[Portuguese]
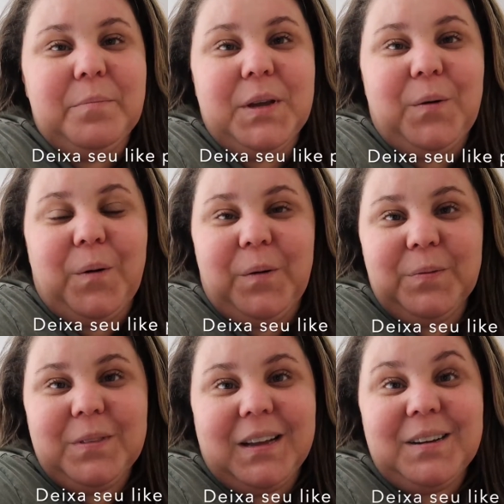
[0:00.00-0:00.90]
Me
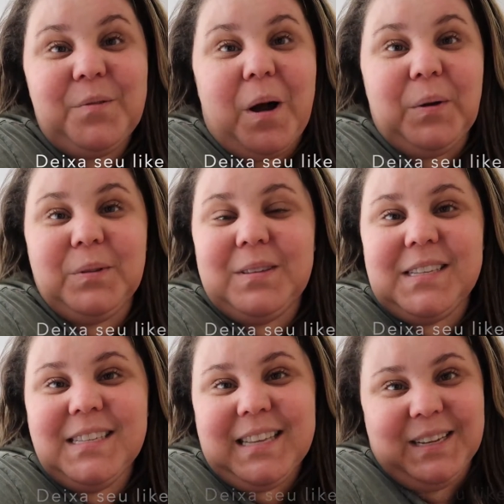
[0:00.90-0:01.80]
conta qual dos
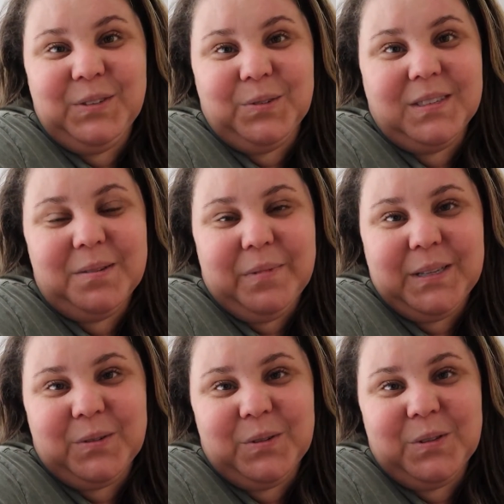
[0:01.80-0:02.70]
ensaios você
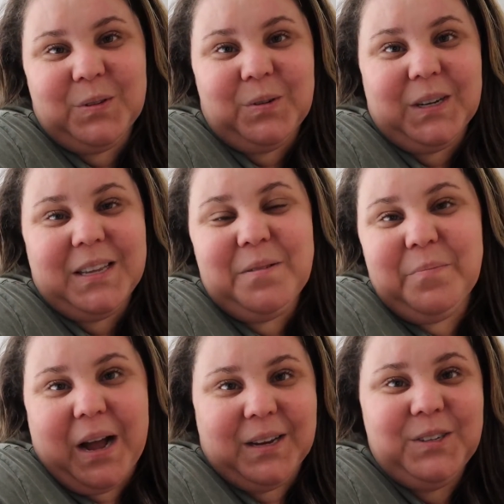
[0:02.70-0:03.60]
mais gostou aqui
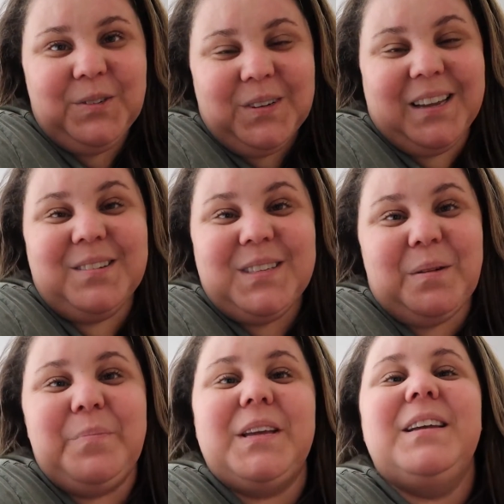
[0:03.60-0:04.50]
embaixo, quero
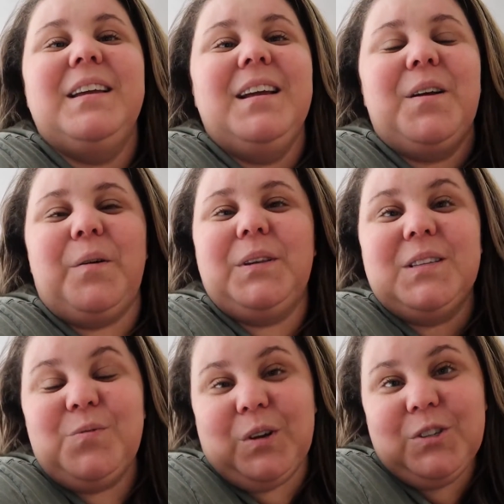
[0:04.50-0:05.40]
saber. Qual
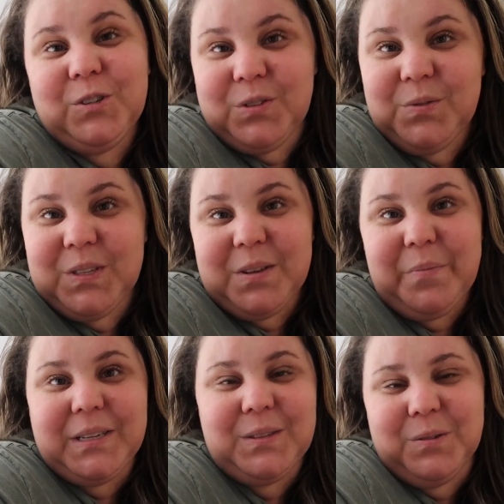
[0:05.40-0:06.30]
das fotinhas que você
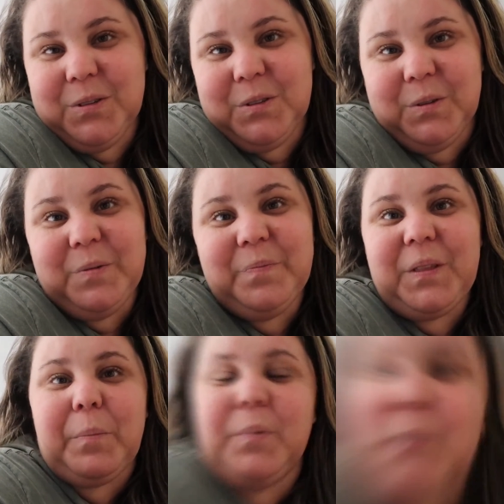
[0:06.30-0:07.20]
mais gostou,
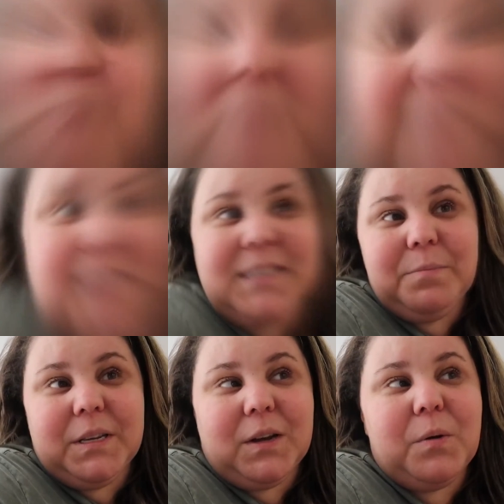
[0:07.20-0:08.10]
tá bom? Essa
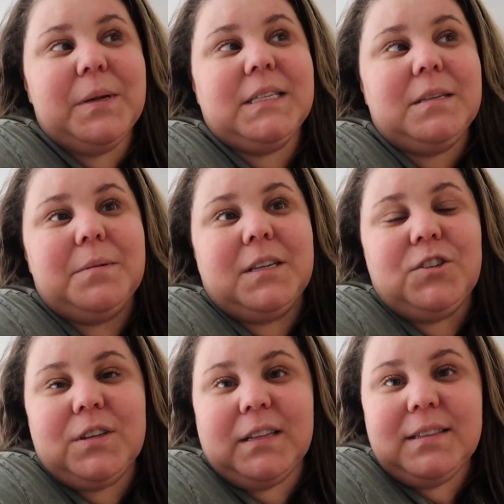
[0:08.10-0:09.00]
semana começa a semana
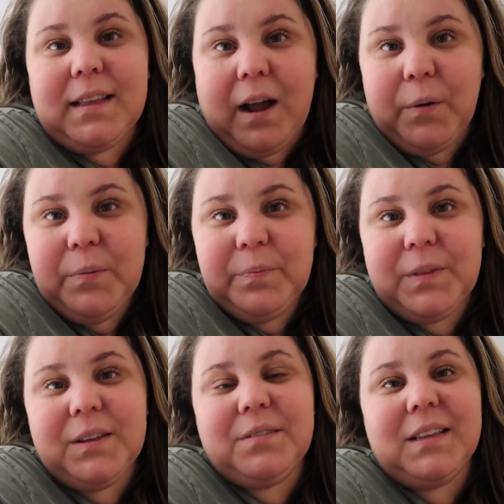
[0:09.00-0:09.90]
de Natal,
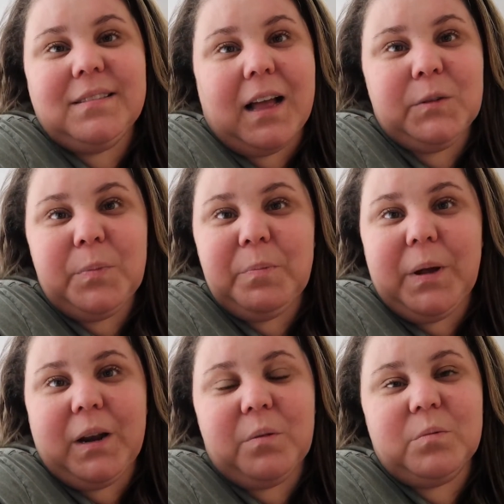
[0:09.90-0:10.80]
tenho tentado
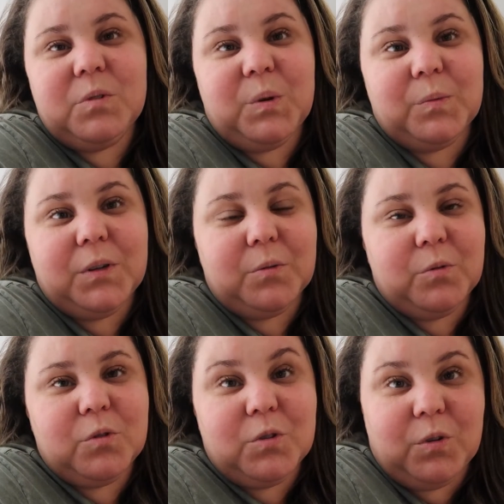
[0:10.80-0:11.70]
preparar alguns
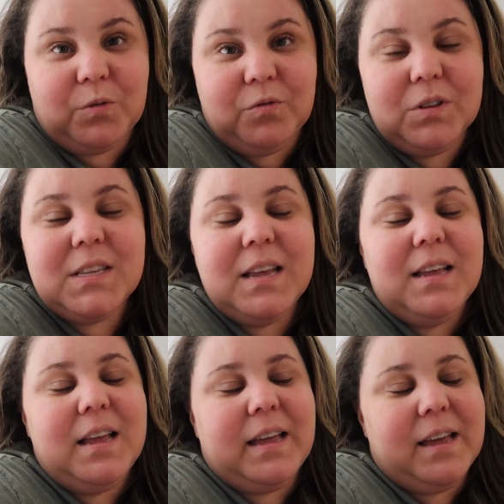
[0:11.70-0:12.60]
conteúdos novos,
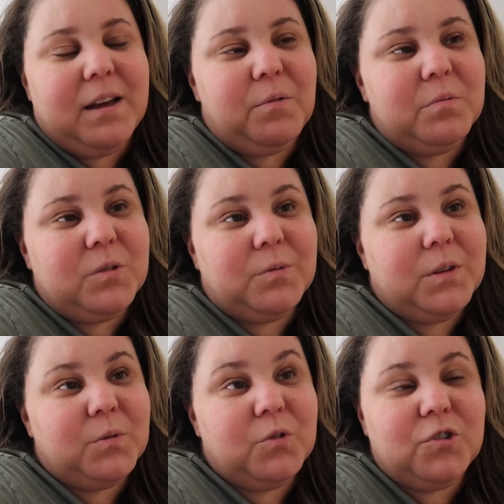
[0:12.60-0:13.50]
é, alguns
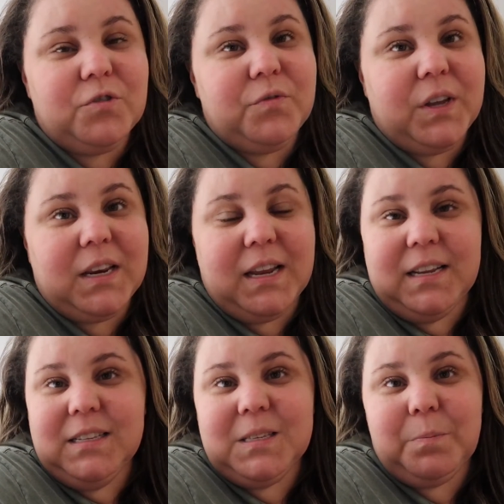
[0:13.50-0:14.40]
conteúdos
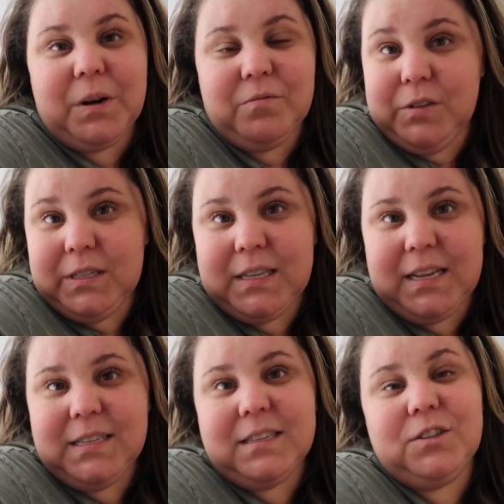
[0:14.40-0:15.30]
diferentes pra
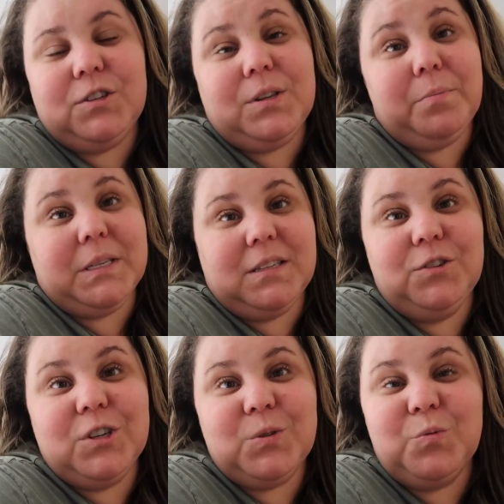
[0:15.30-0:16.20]
vocês, a gente tem
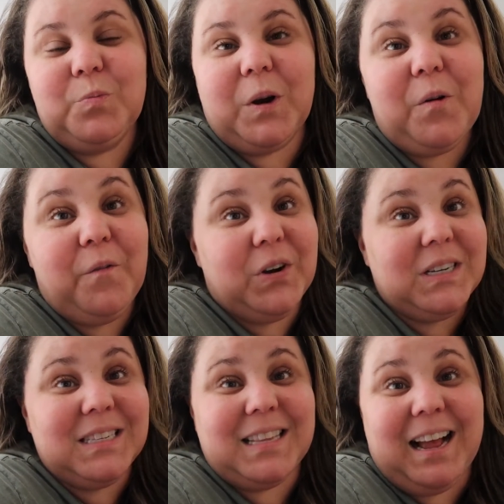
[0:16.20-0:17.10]
bastante assunto pra
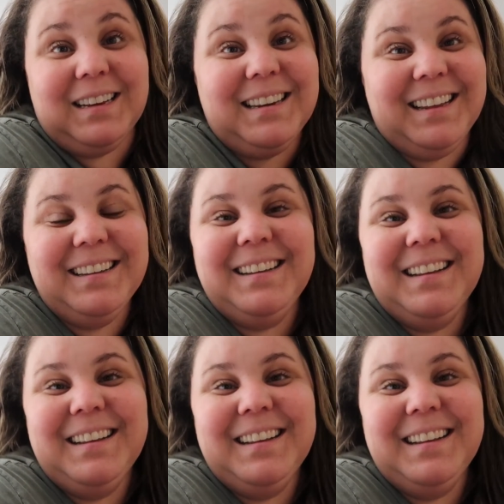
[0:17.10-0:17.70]
conversar, né?